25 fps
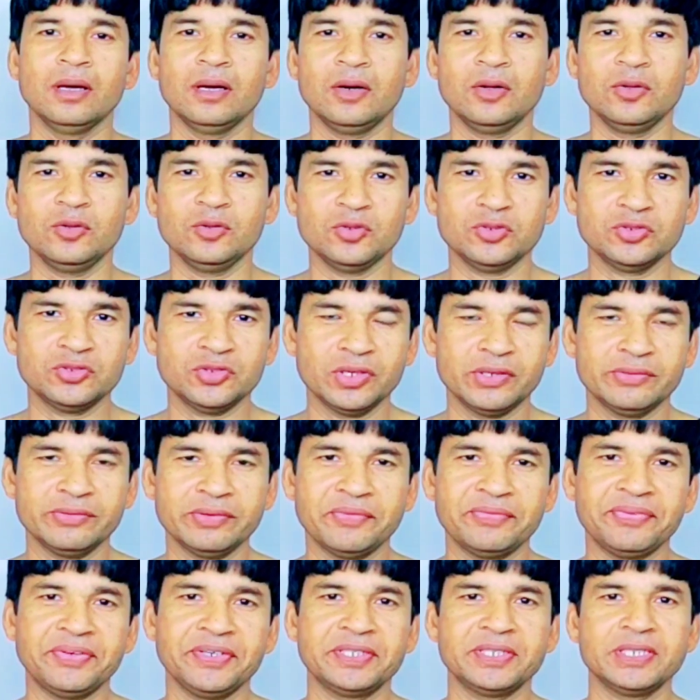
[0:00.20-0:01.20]
हेलो दोस्तों एक
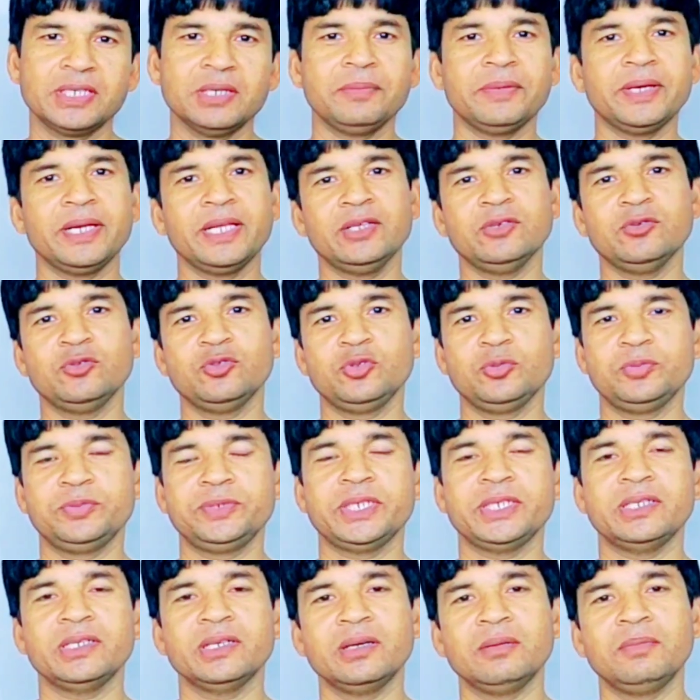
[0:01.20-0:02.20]
बार फिर से हमारे यूट्यूब
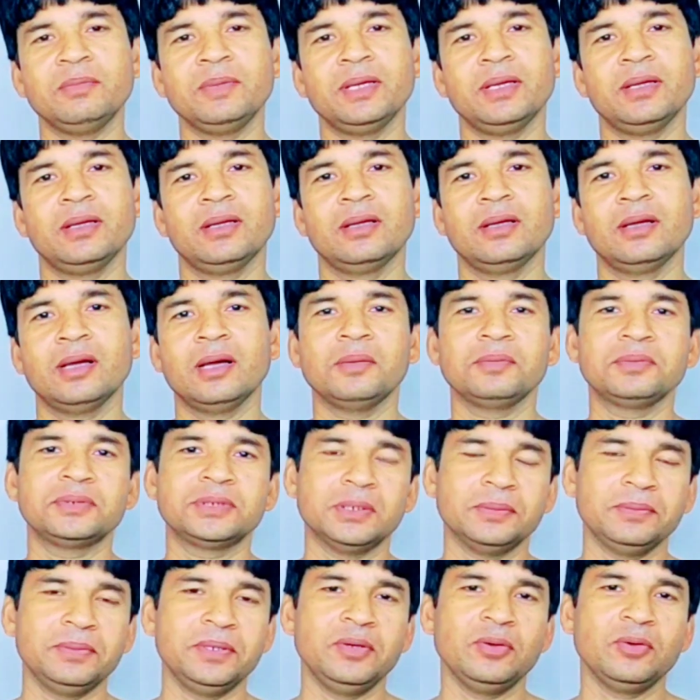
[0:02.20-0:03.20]
चैनल में आप
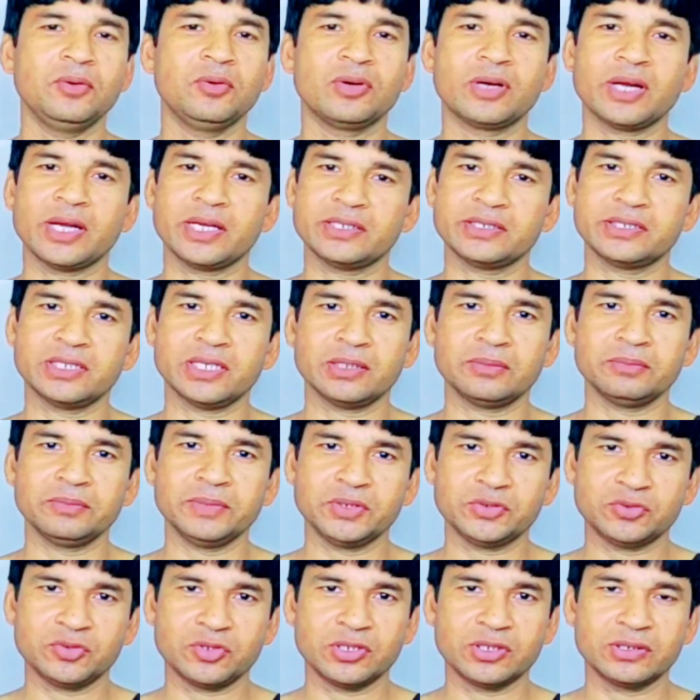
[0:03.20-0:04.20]
सभी लोगों का एक साथ
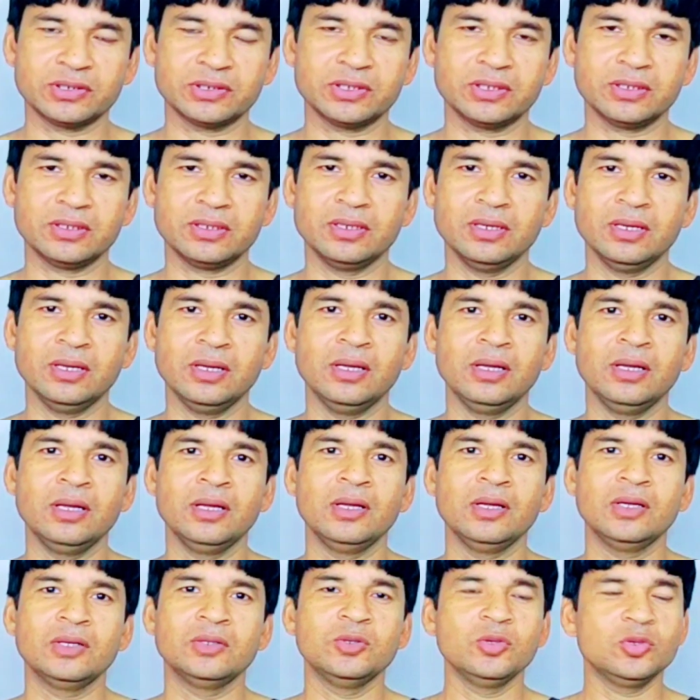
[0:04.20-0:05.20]
में स्वागत
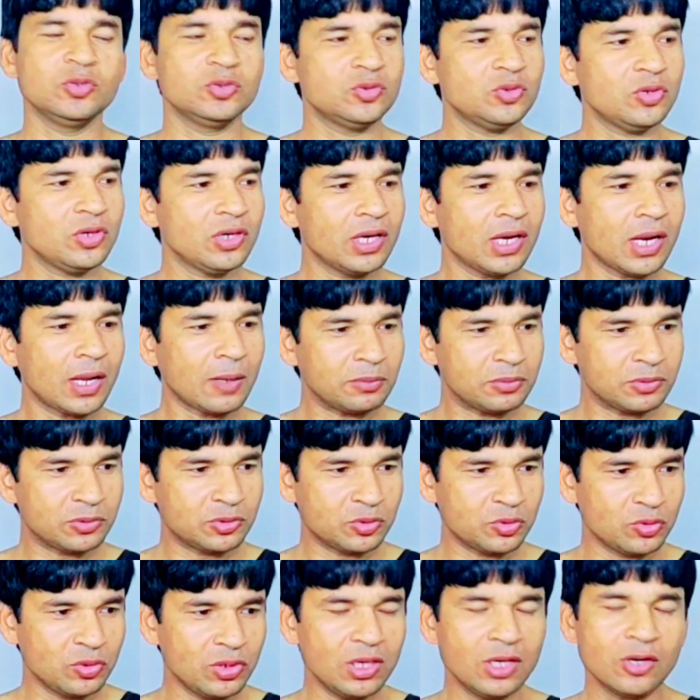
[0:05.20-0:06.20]
है दोस्तों अगर आप
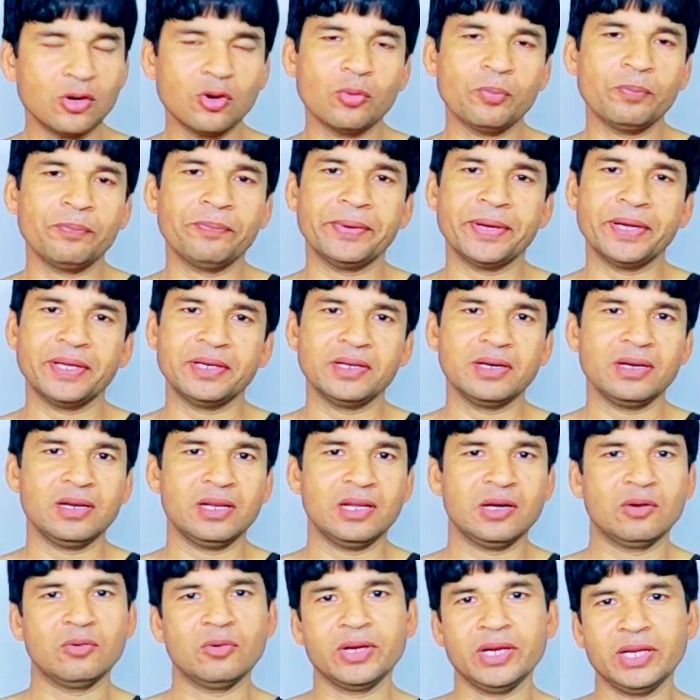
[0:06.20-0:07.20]
सोलर और पैनल
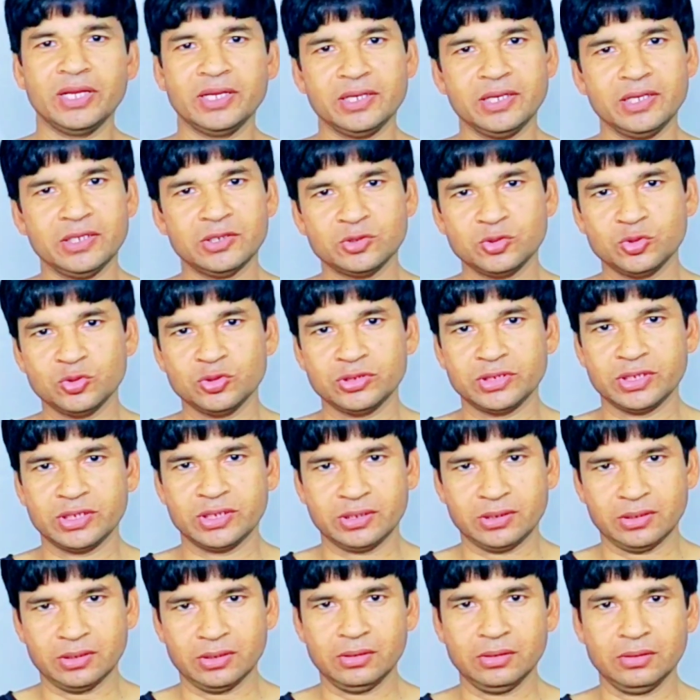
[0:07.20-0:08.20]
लगवाने के लिए सोच
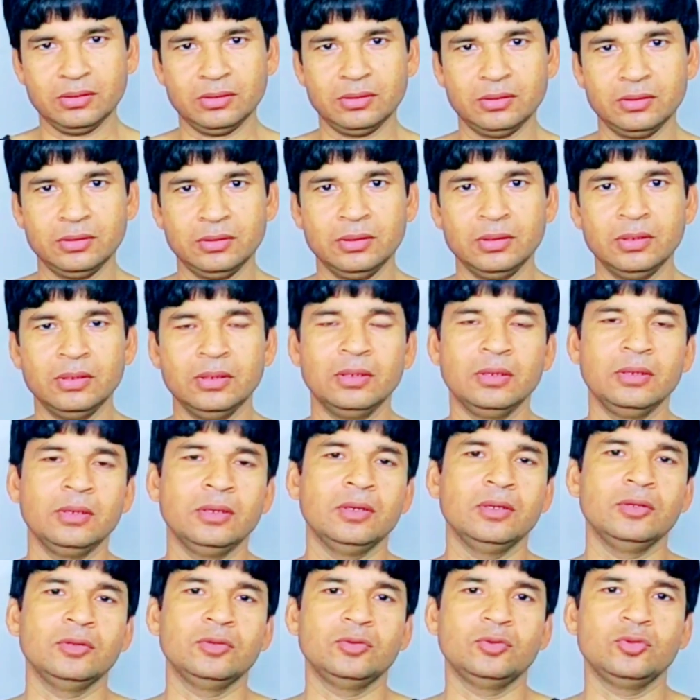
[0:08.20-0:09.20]
रहे
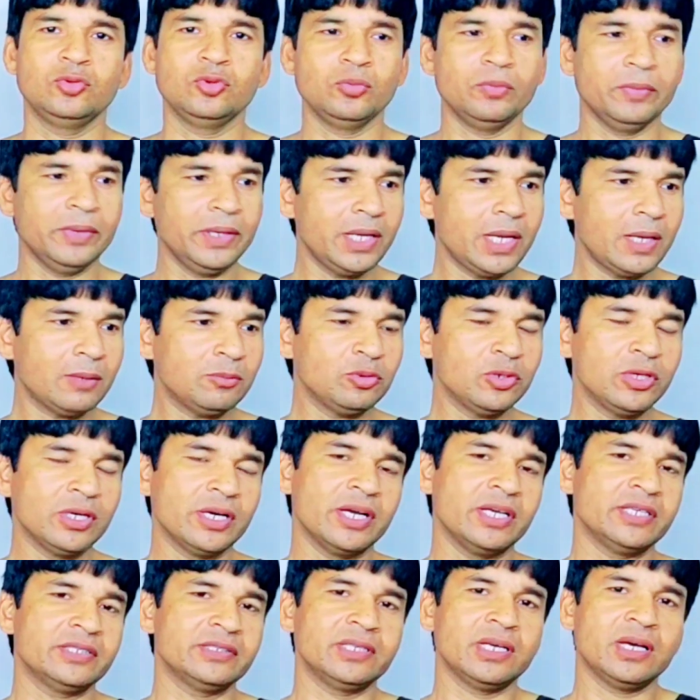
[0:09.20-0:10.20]
हैं तो मैं आपको
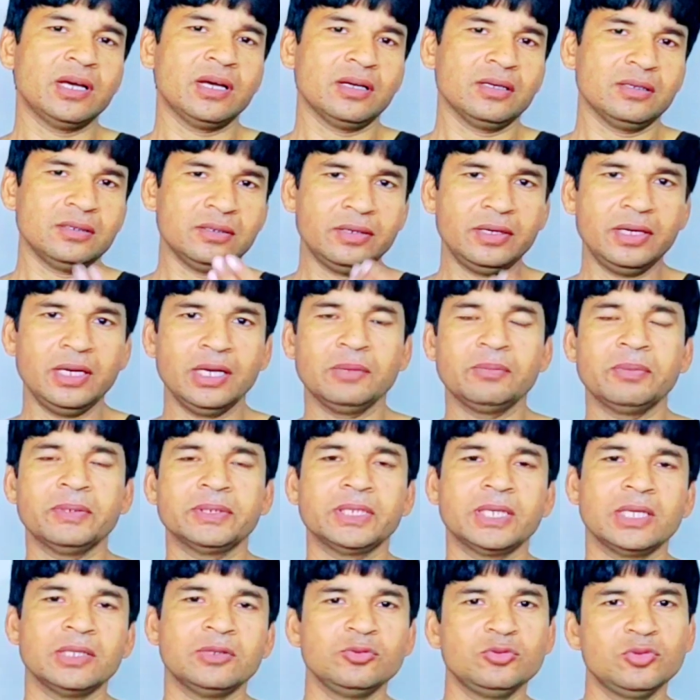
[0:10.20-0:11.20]
एक ऐसा ट्रिक
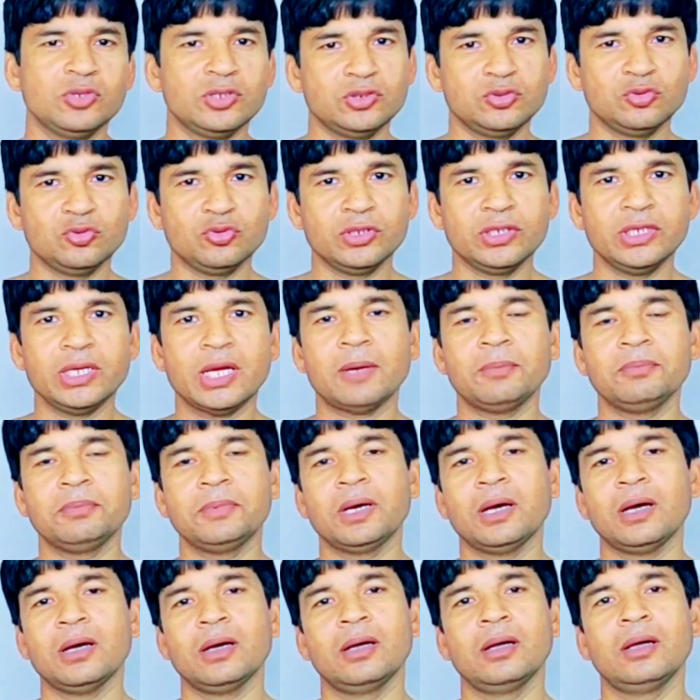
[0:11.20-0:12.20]
बता दूंगा जो कि
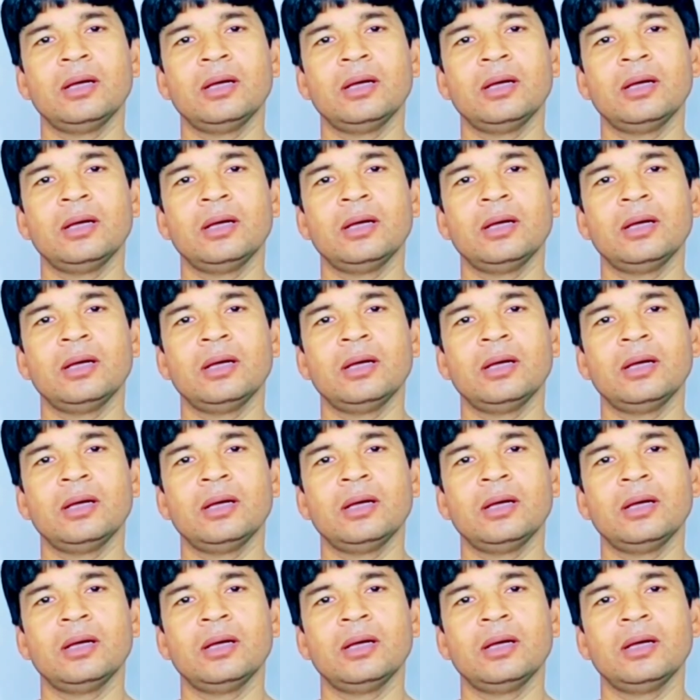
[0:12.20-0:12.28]
आपका